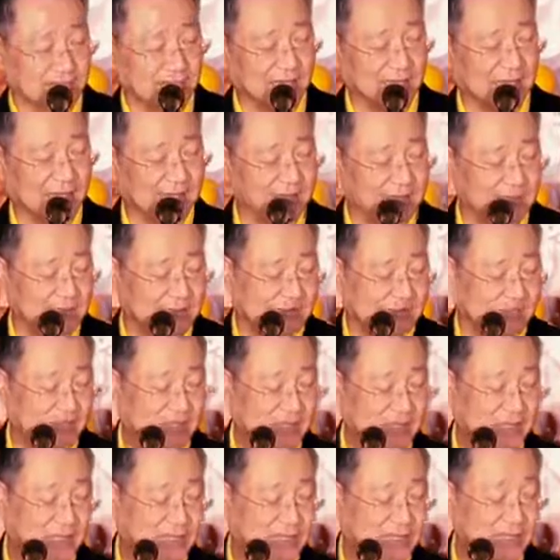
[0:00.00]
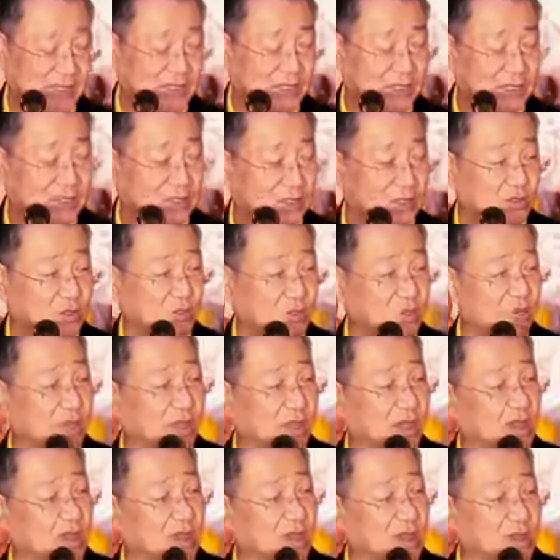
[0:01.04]
这个，他把它念掉之后
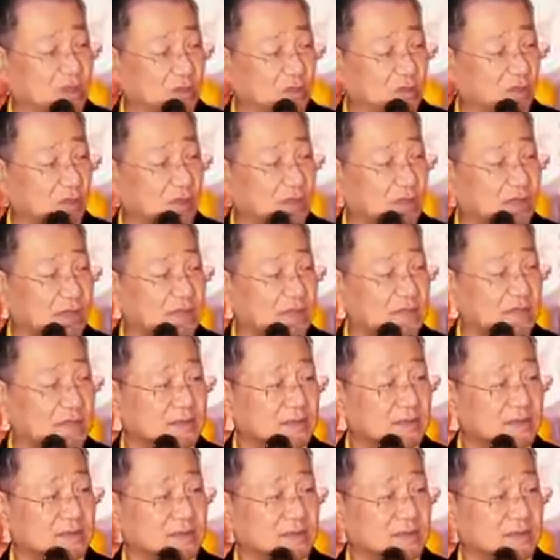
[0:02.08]
会好很多了。